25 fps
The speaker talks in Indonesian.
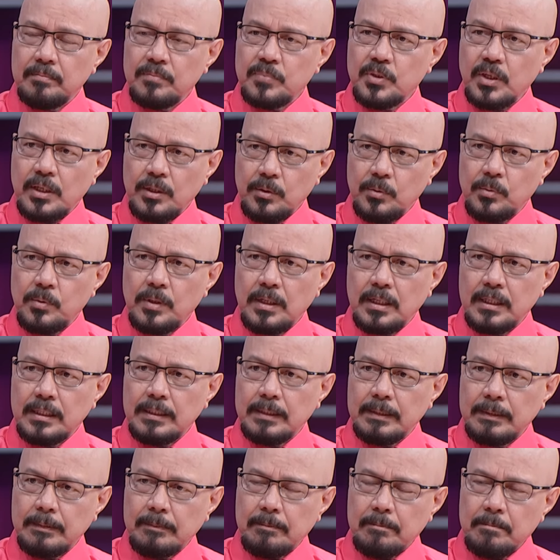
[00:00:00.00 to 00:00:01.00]
Cari tidur uang. Tidur
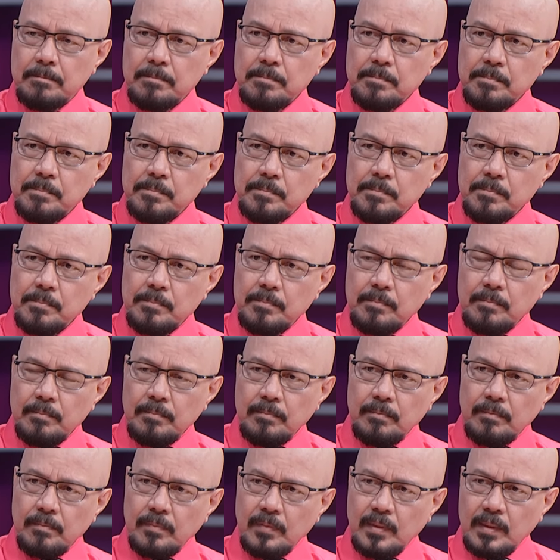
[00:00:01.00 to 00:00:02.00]
saya tidur tidur
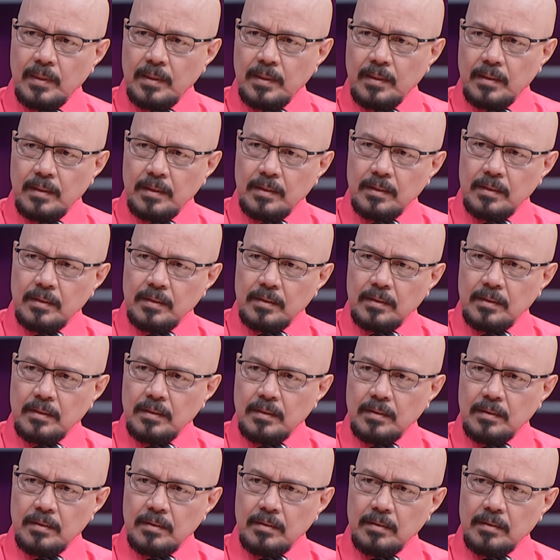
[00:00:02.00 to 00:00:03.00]
lupa.
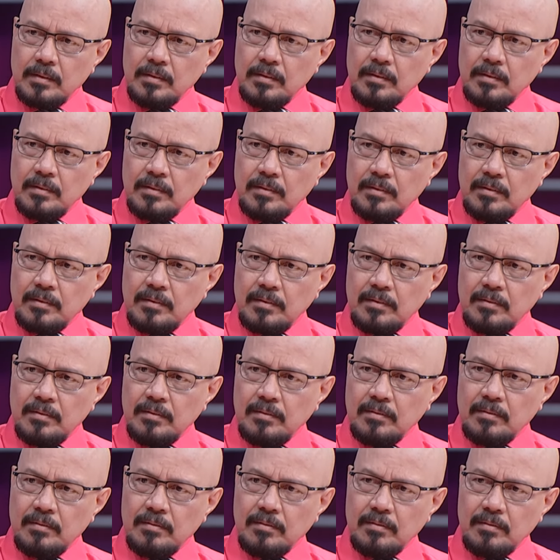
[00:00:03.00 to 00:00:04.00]

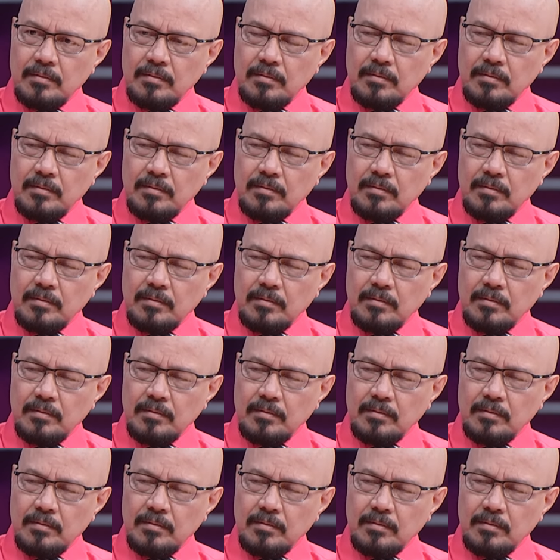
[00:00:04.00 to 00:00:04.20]
Turu-turu